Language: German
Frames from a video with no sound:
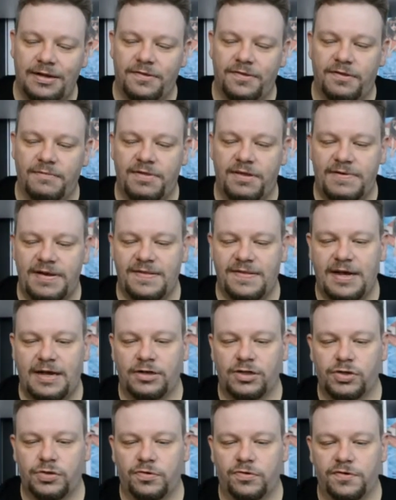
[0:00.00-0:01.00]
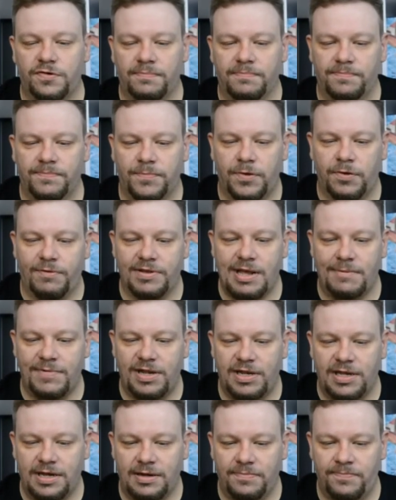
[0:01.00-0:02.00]
zum Silvester anstoßen. So, was haben
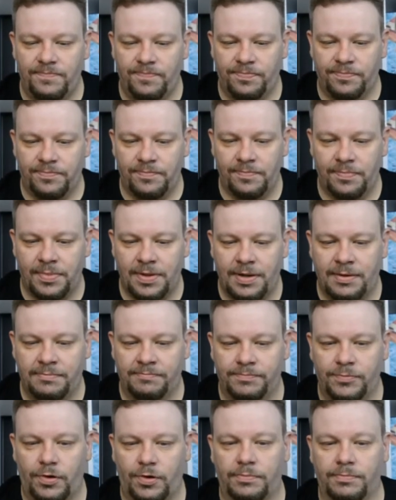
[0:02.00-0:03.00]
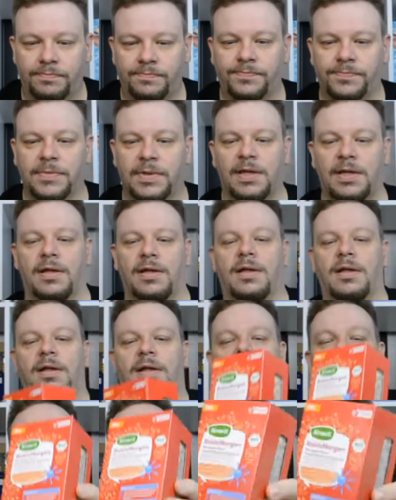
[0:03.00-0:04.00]
wir hier? So.
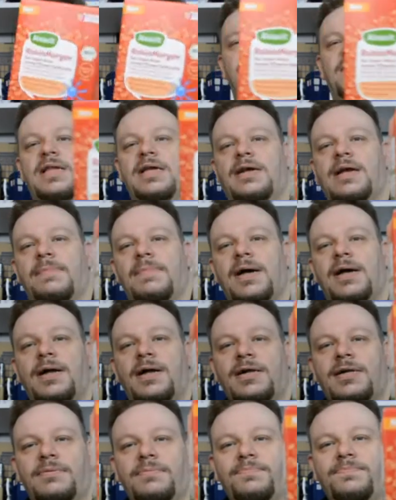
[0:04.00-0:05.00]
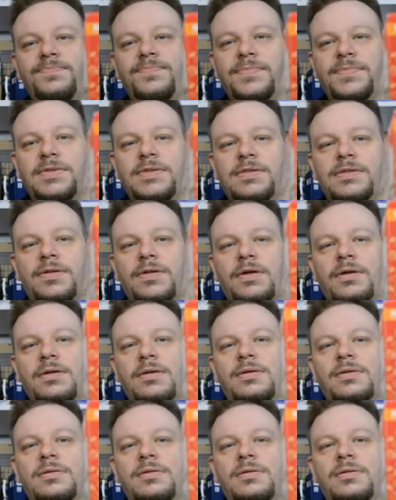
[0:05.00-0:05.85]
Erstmal die Kamera halten. So.